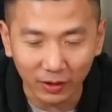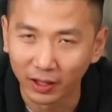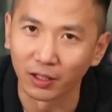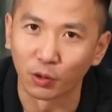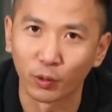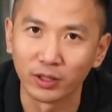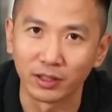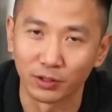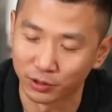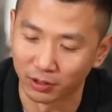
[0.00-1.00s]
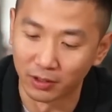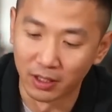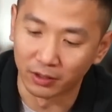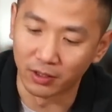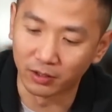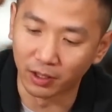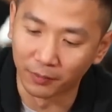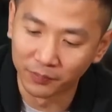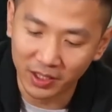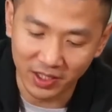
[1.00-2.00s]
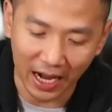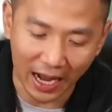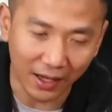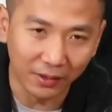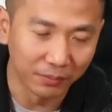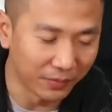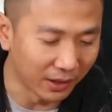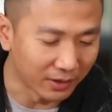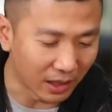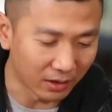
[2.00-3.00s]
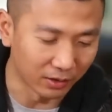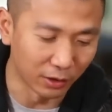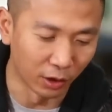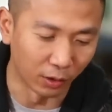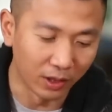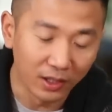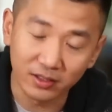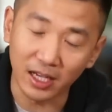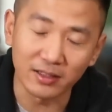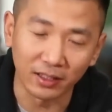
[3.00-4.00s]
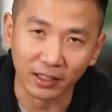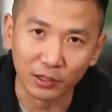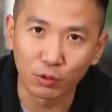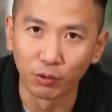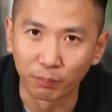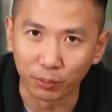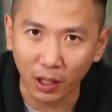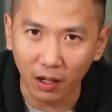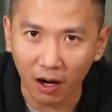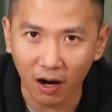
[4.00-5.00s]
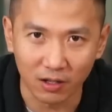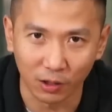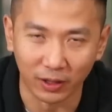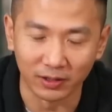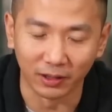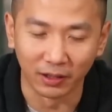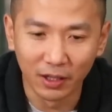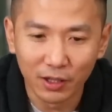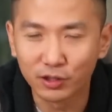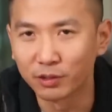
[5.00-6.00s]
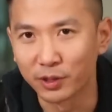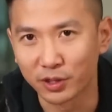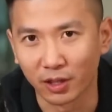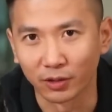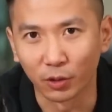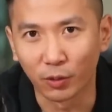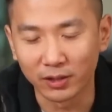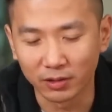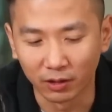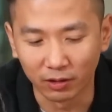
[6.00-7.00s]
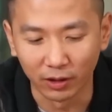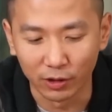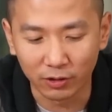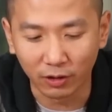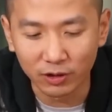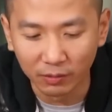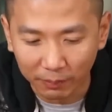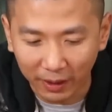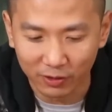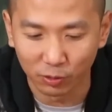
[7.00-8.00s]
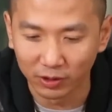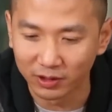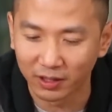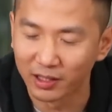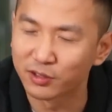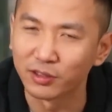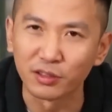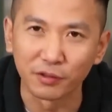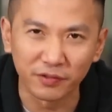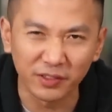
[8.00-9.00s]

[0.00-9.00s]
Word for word: 有一点很关键，就是你要知道，茶面加上这肉，加起来一共不到二十块钱。 这么少的花销可以吃到这么满足的一餐，真的是